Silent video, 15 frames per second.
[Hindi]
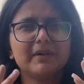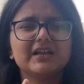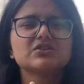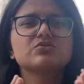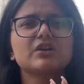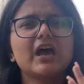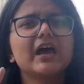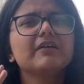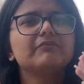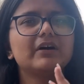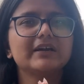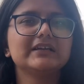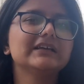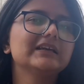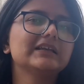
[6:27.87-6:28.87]
मैंने सुना है
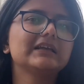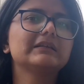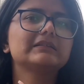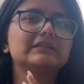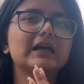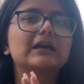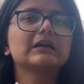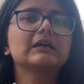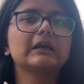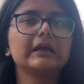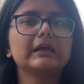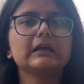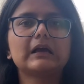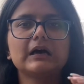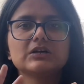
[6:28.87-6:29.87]
वन ईयर तक
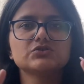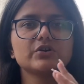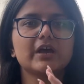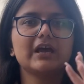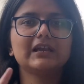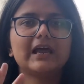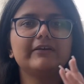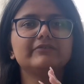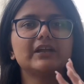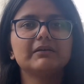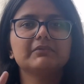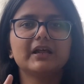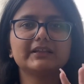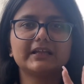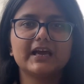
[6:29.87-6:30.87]
इनका जो है लाइफ
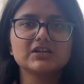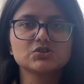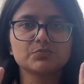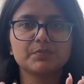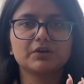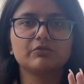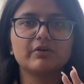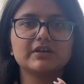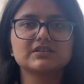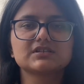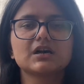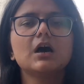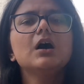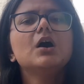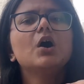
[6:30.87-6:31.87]
टाइम रहता है सुपर क्वाइंस
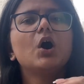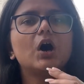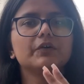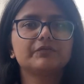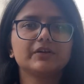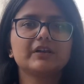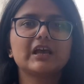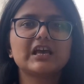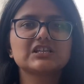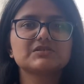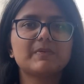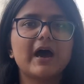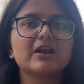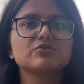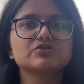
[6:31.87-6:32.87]
का और फिर ये
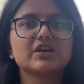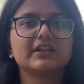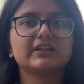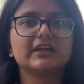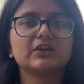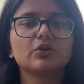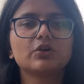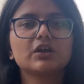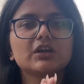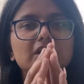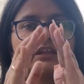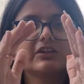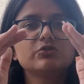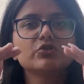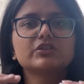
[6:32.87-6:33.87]
एक्सपायर हो जाते हैं
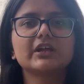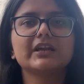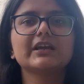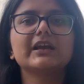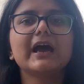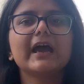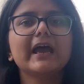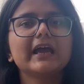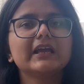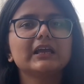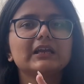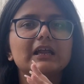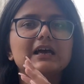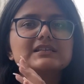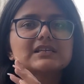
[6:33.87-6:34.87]
क्योंकि जो तरीका है
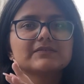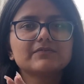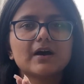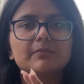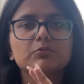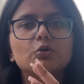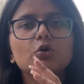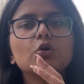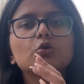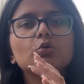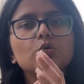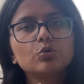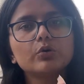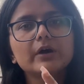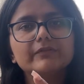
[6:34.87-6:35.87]
ये ना सिर्फ आपको
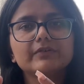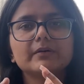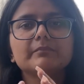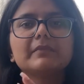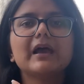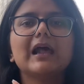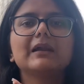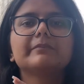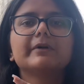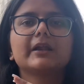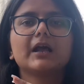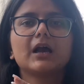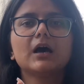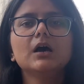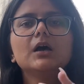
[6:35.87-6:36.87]
कुकू एफएम में हेल्प
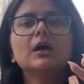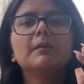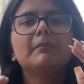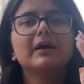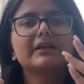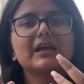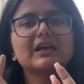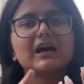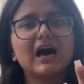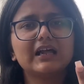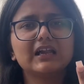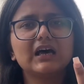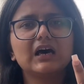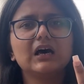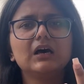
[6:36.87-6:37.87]
करेगा बाकी
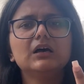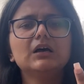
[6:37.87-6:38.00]
गाना